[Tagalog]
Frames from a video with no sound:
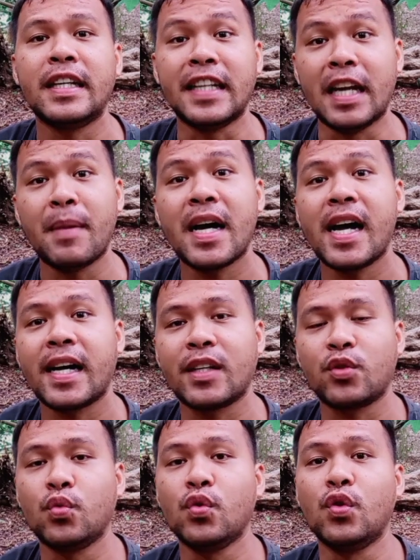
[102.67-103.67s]
na
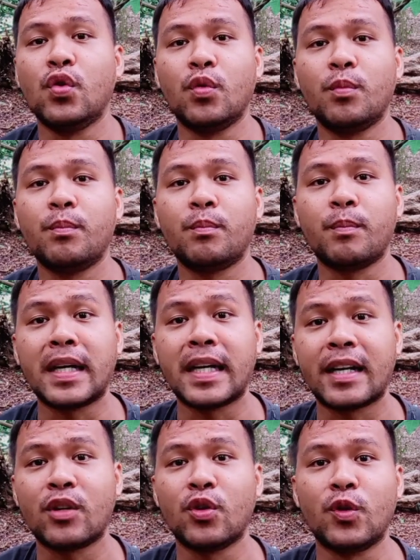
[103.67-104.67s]
makakatulong
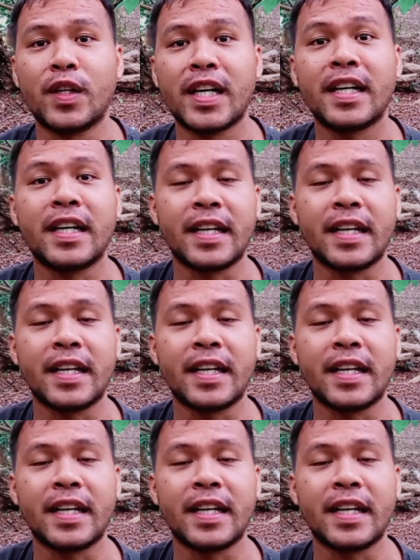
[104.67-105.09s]
magkaroon ng